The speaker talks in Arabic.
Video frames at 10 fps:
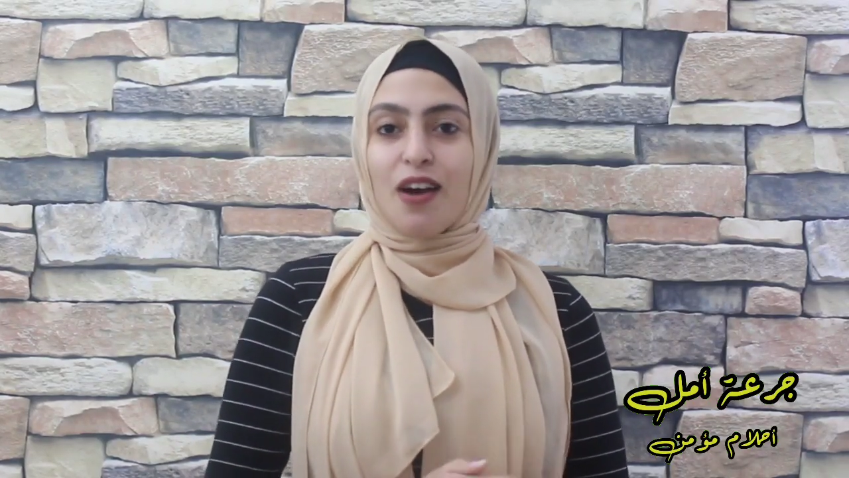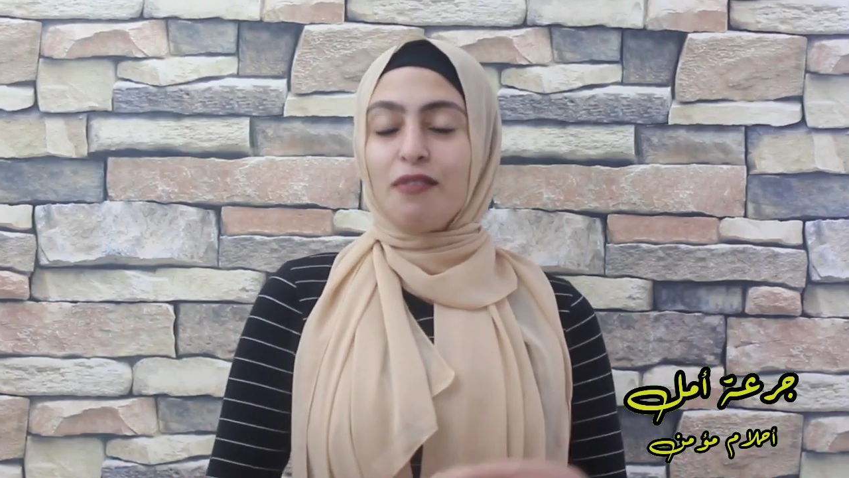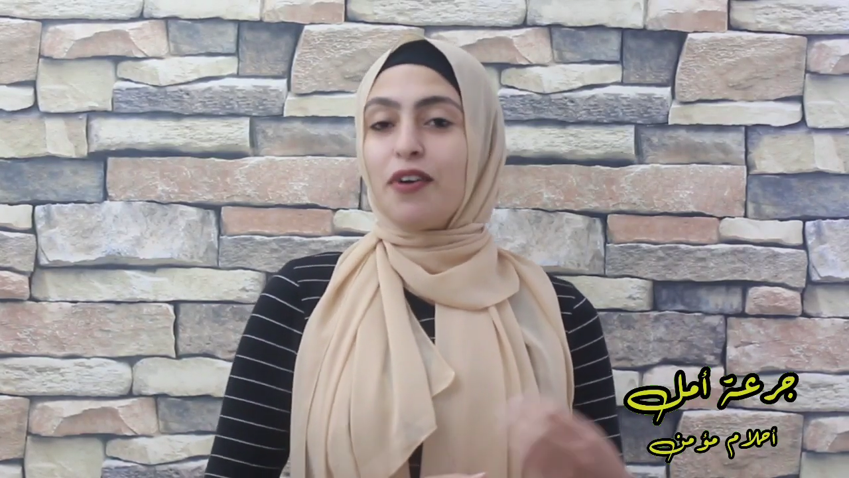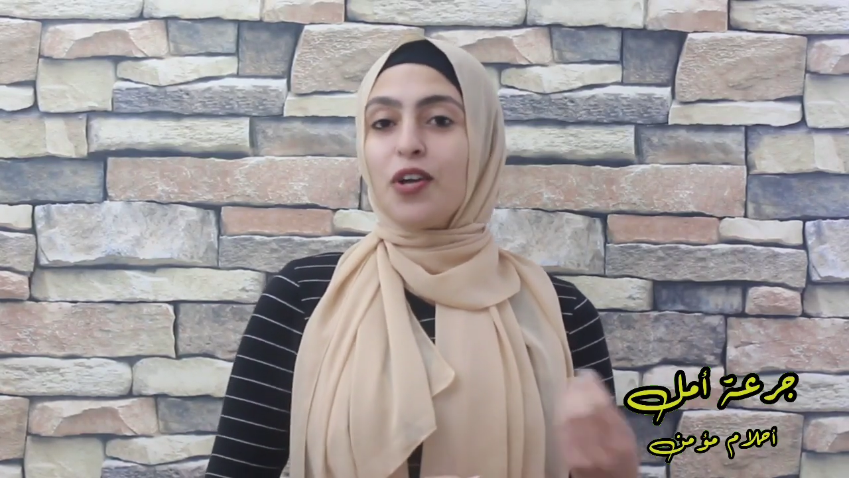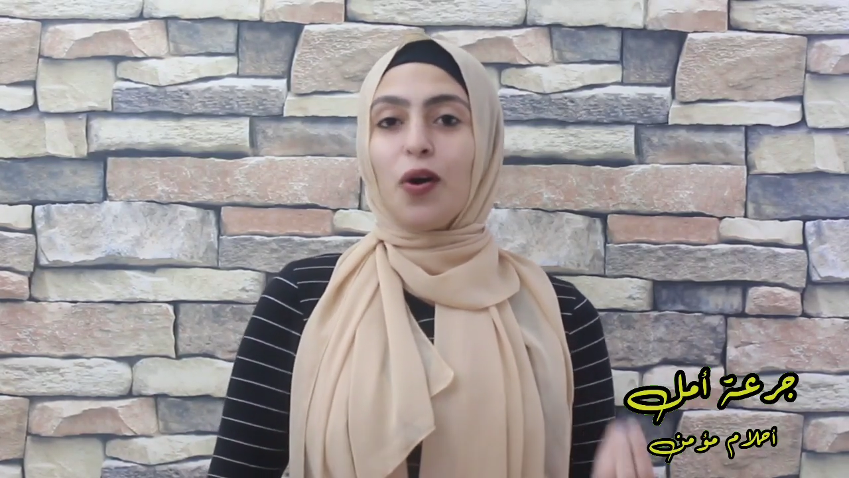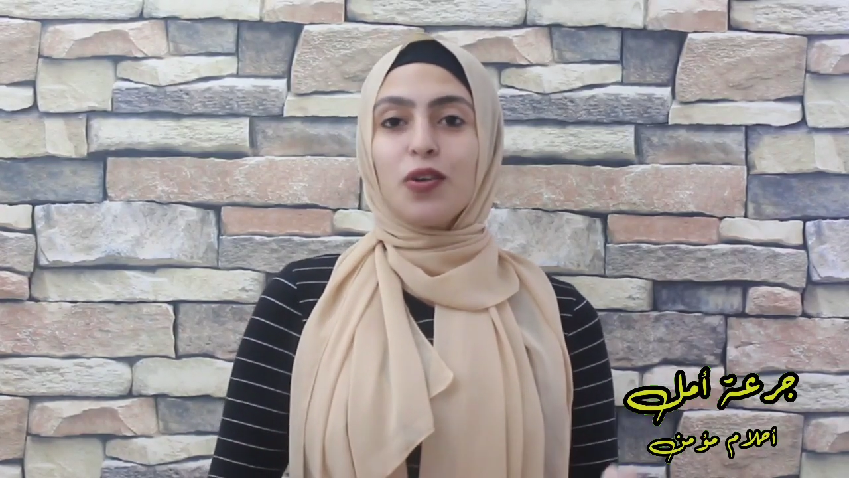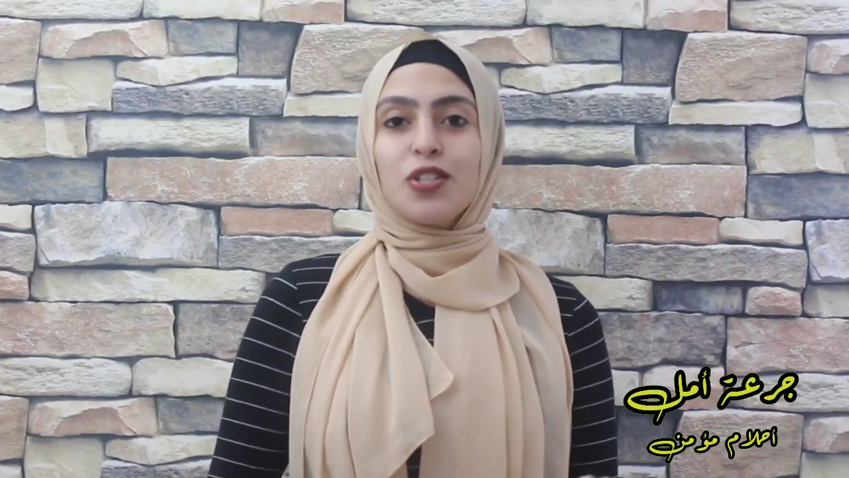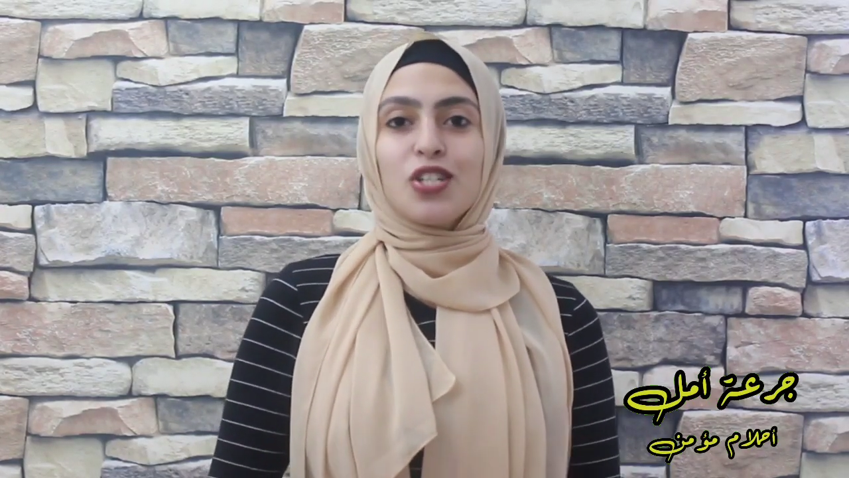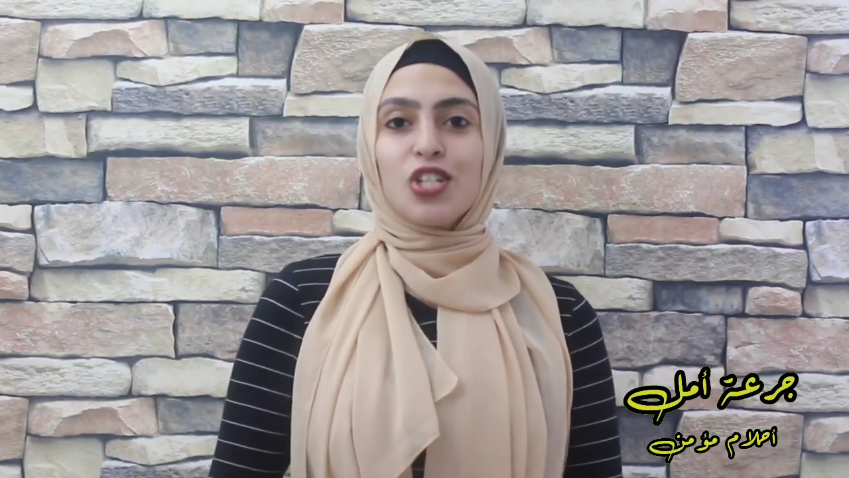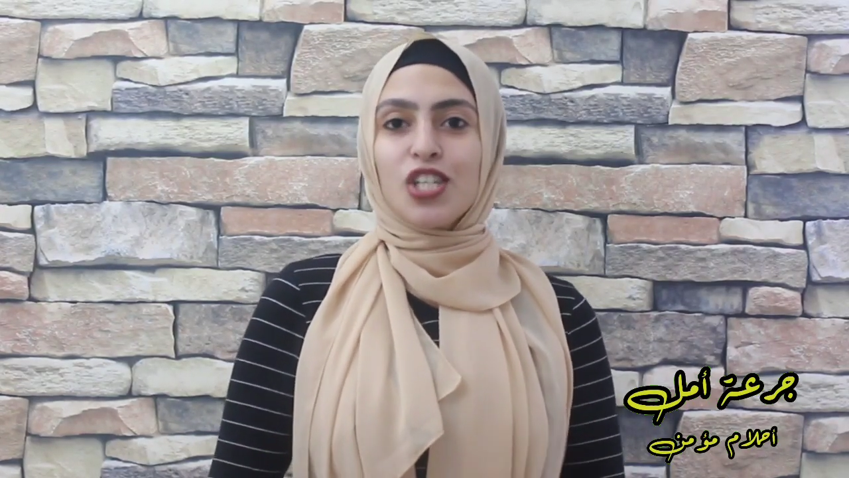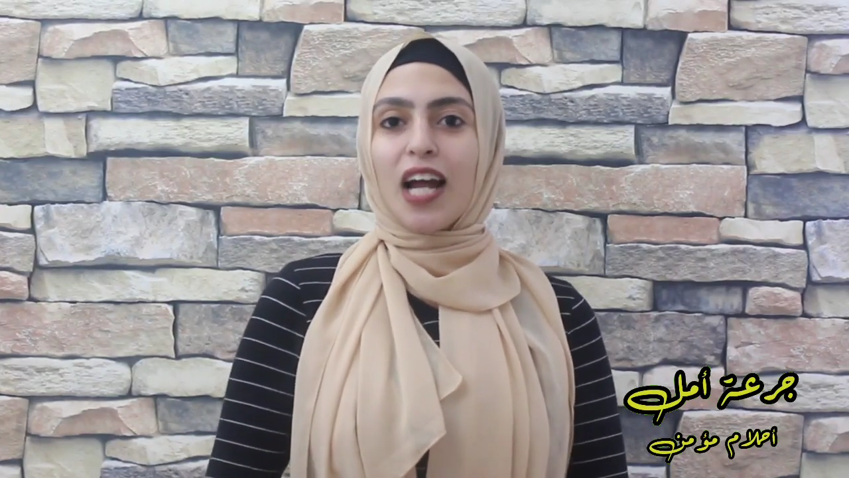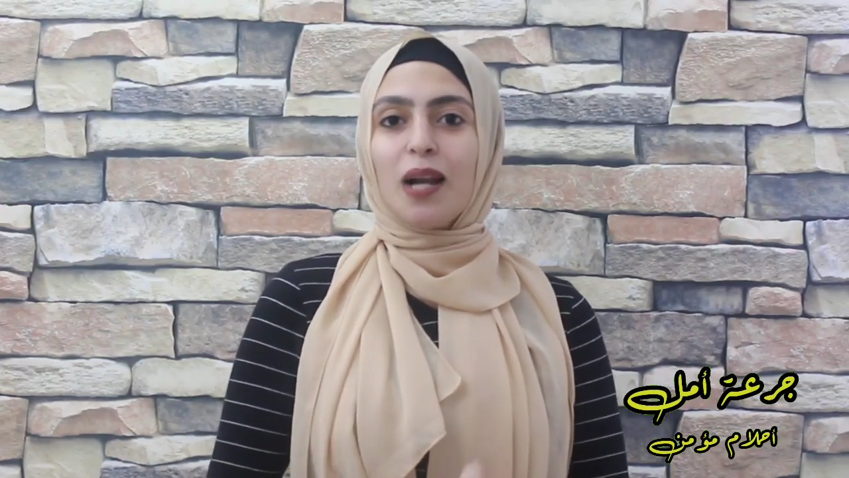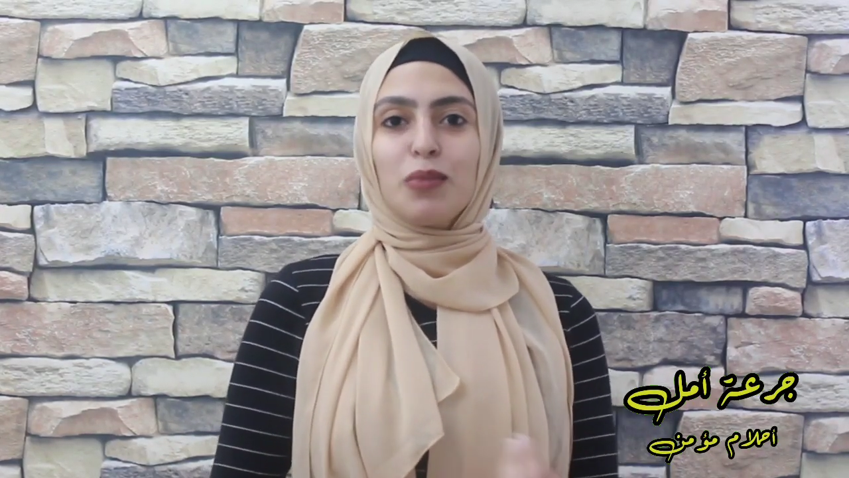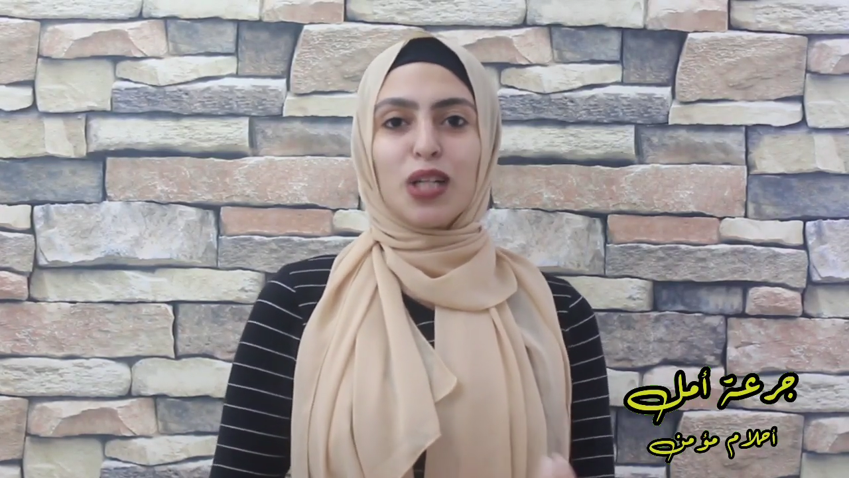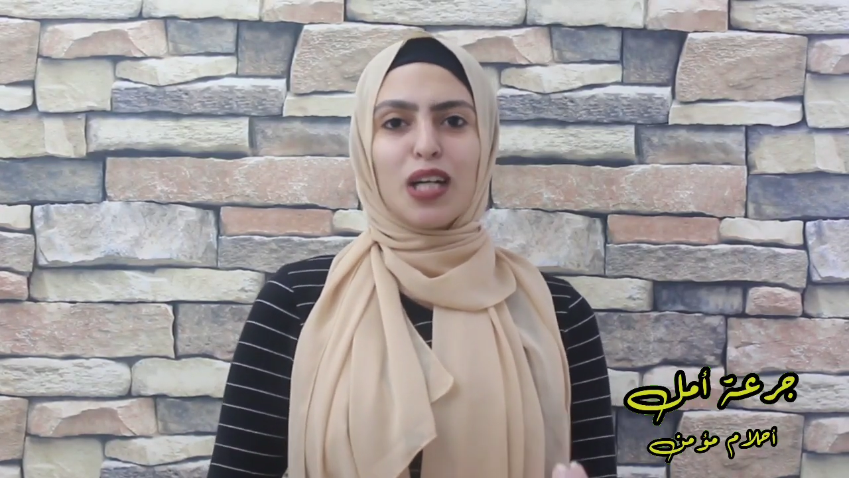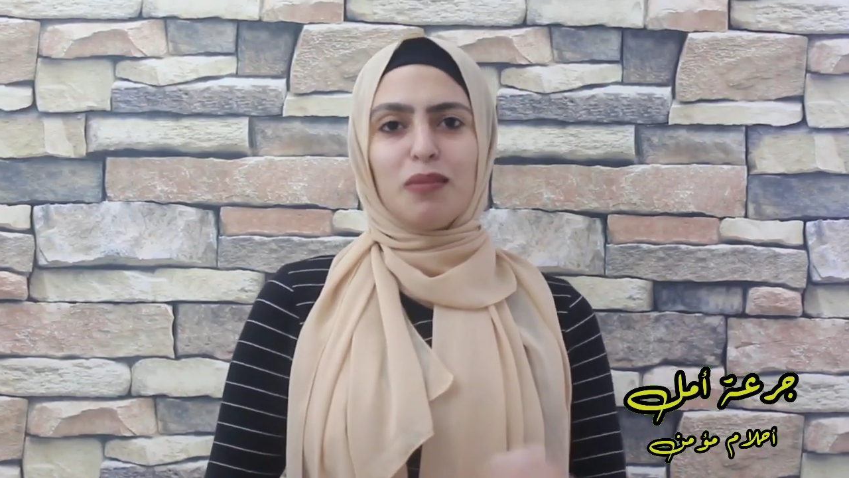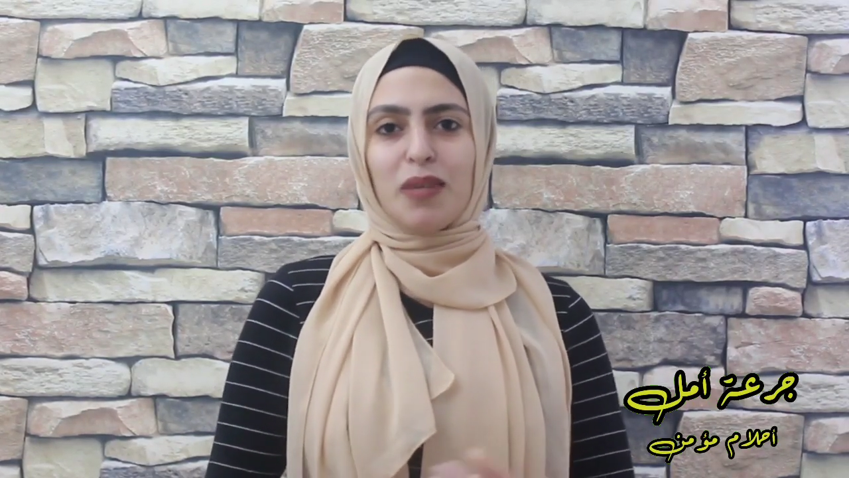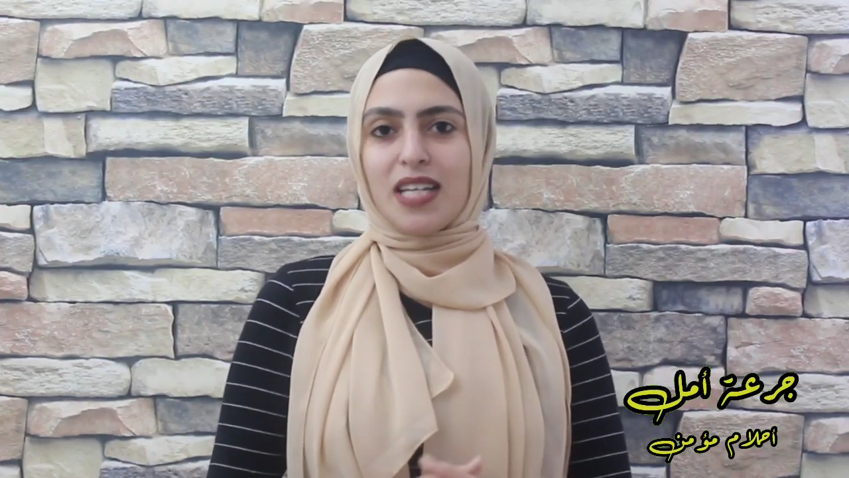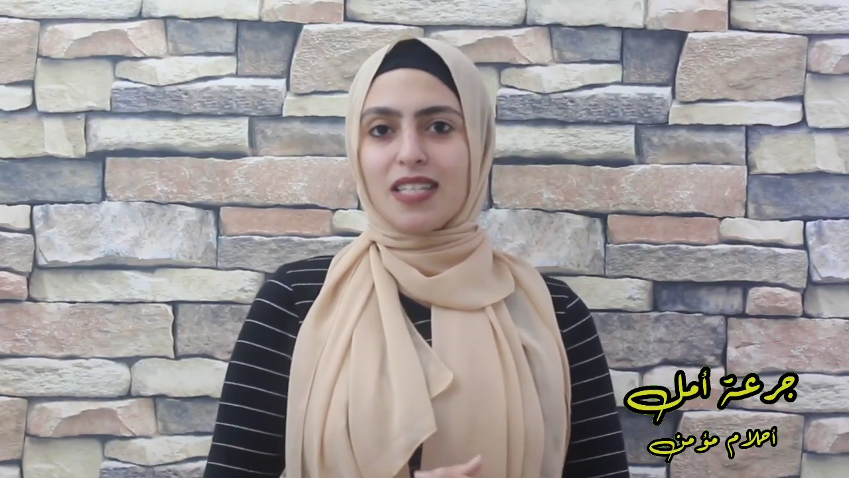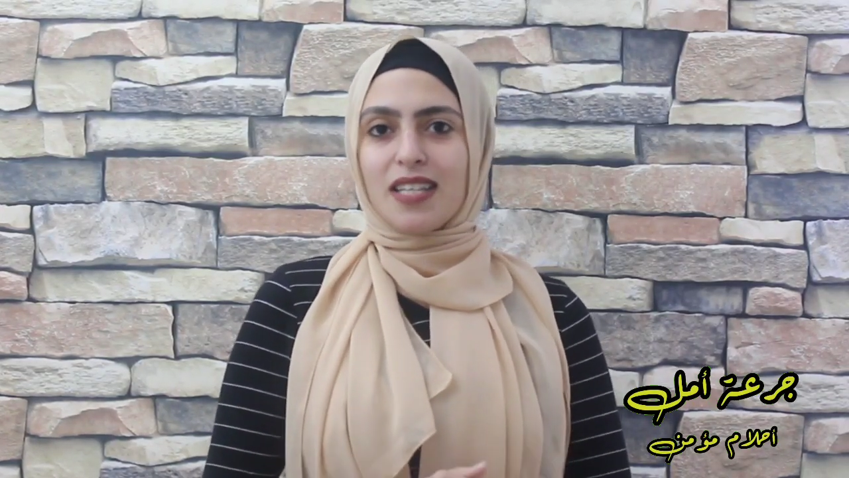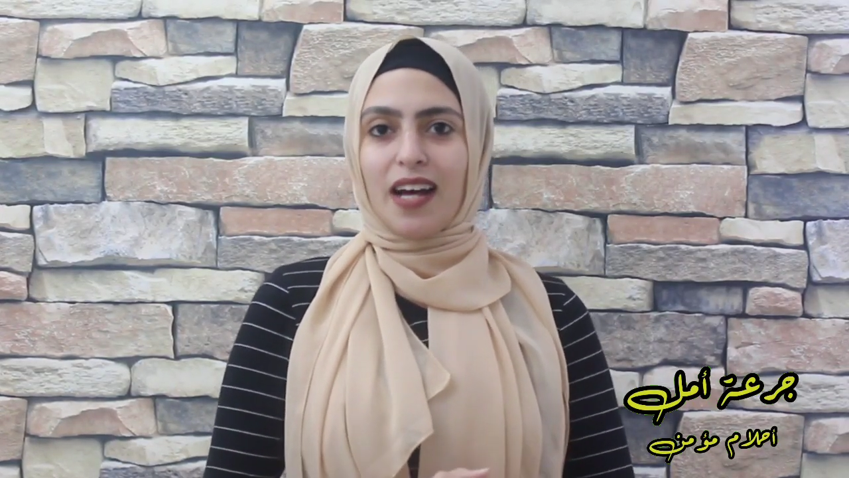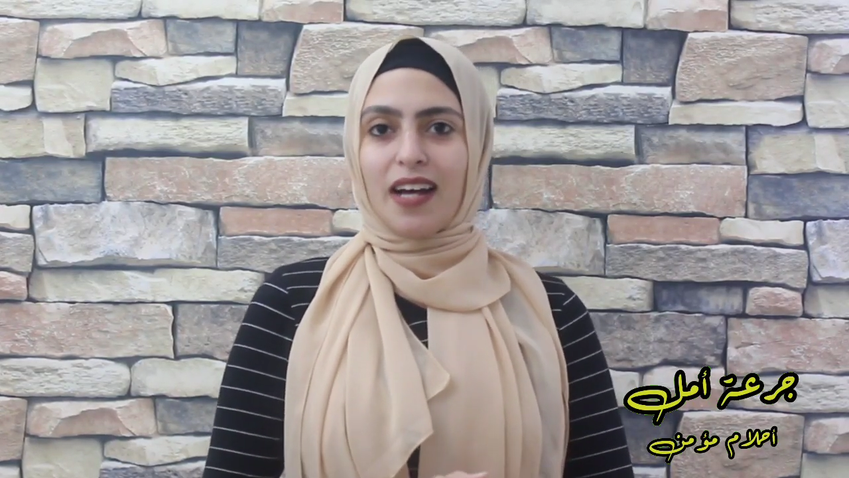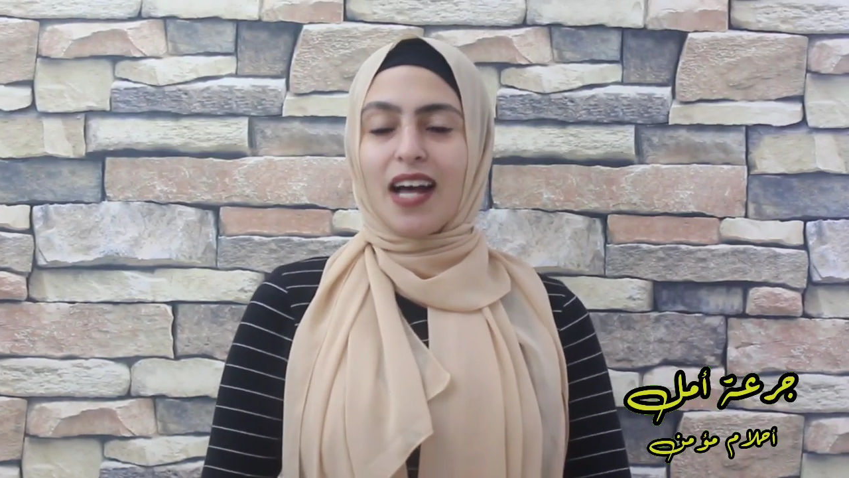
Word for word: فيقعد يشتغل من غير ما يزهق